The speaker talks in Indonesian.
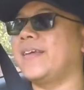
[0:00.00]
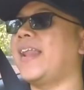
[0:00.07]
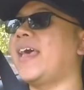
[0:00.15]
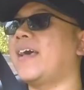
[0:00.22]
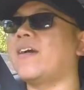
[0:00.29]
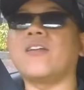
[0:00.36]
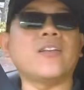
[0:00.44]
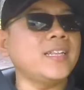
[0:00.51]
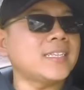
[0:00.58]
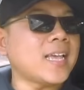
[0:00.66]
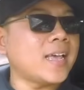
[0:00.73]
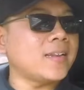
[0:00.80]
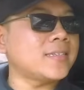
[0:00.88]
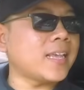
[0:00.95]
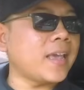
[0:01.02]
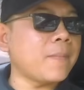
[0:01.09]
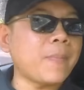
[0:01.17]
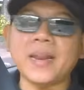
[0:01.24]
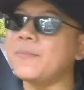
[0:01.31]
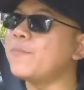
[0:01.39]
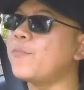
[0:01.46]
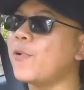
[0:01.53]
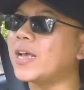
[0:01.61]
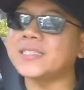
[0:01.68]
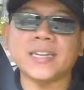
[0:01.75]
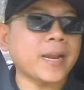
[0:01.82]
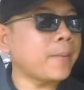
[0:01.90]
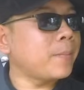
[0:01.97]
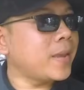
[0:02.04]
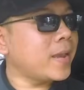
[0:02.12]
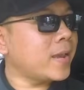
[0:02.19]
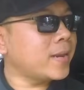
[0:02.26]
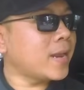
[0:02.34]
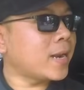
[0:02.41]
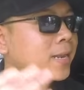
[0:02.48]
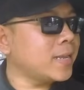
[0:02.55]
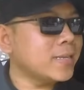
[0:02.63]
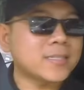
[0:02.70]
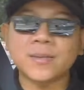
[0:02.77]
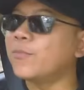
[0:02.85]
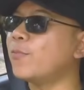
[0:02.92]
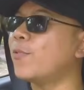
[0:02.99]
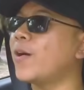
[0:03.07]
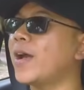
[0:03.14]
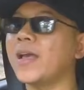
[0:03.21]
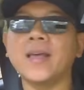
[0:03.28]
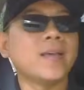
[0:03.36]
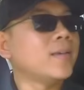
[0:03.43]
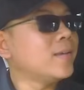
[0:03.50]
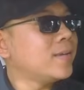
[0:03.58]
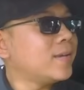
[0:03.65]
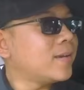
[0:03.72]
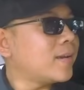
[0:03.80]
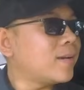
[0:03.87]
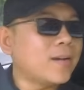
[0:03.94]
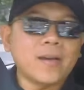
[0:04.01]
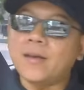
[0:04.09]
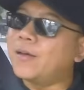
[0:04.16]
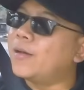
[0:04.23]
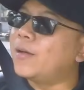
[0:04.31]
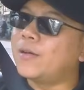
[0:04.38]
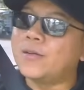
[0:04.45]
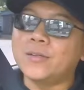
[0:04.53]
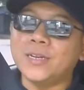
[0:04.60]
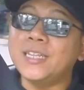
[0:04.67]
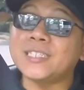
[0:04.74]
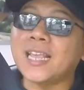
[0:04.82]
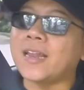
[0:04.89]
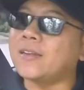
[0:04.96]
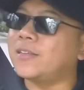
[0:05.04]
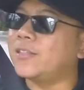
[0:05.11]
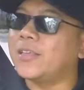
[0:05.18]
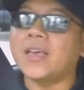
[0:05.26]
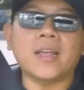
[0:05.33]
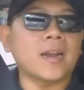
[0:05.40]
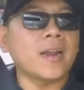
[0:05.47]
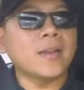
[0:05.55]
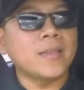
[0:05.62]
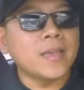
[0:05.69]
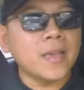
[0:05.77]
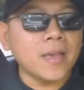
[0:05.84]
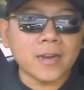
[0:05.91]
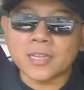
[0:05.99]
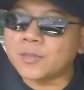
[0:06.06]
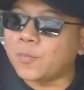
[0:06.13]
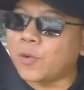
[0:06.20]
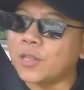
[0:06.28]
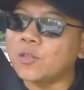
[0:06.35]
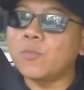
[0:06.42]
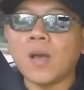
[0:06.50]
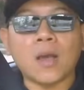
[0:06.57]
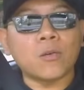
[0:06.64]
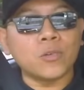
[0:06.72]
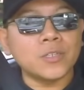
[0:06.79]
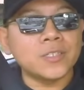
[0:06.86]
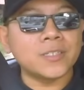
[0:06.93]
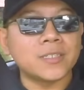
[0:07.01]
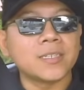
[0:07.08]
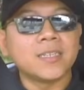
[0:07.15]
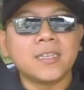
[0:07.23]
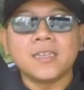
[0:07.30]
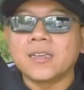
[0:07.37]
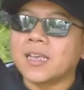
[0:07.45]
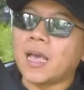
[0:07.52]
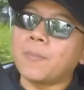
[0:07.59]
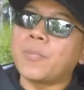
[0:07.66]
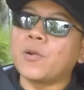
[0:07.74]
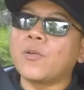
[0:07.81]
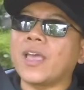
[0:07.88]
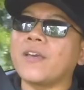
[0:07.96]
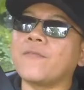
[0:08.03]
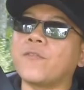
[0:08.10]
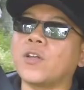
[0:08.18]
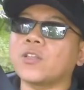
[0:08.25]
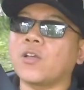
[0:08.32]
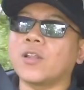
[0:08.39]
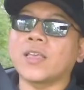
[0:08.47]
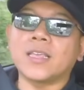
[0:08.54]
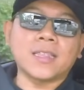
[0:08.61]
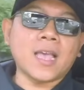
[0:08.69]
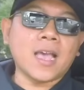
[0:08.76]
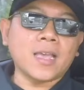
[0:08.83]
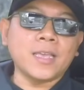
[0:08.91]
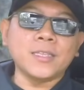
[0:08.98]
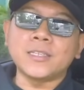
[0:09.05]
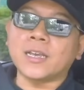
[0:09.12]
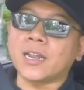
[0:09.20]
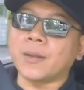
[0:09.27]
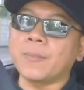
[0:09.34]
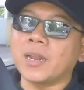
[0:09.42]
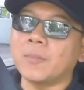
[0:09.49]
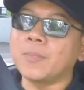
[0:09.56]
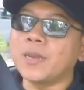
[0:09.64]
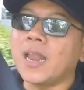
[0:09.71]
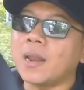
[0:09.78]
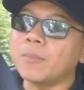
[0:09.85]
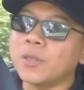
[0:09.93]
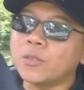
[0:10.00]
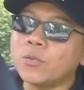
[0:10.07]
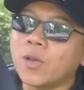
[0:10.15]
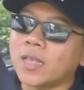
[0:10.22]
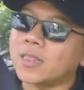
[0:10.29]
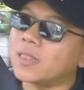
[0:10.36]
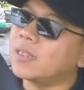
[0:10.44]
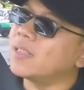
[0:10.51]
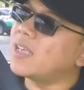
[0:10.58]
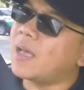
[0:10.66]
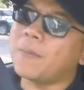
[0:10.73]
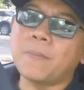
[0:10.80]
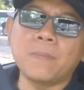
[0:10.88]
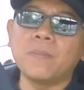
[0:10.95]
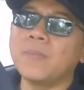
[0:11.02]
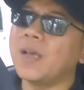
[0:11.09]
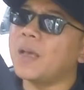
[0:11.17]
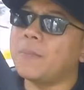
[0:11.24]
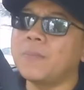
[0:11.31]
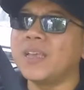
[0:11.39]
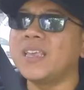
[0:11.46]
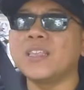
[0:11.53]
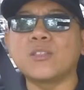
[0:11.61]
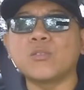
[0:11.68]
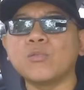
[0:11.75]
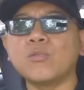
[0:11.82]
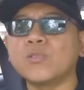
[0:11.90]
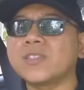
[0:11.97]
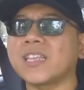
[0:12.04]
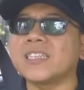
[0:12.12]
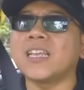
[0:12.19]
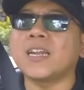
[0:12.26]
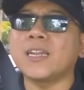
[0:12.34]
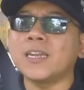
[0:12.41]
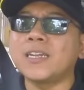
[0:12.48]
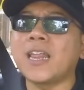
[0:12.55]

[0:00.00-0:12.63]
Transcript: ya dah. Kalau Nissan, saya paling puas remnya dari semua uh, Nissan gitu ya. Karena dia responnya itu bagus nggak perlu effort kalau kita nginjek remnya lebih dalam itu nggak nggak nggak begitu terjadi